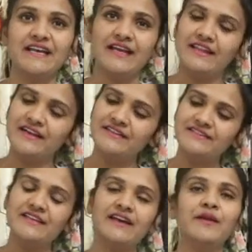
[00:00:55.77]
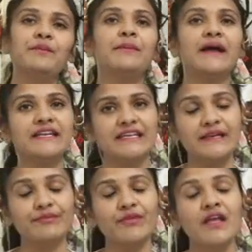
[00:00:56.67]
एक साधारण से गर्म पानी
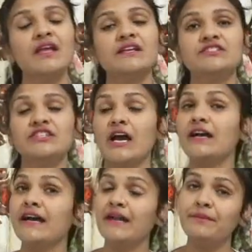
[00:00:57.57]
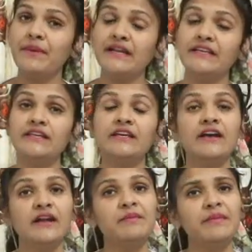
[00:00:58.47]
की जी हाँ गर्म पानी की
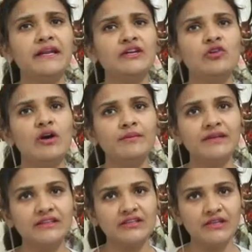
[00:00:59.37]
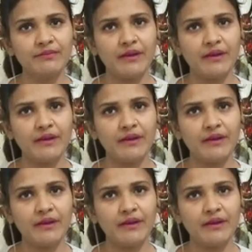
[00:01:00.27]
गर्म पानी को हम कितनी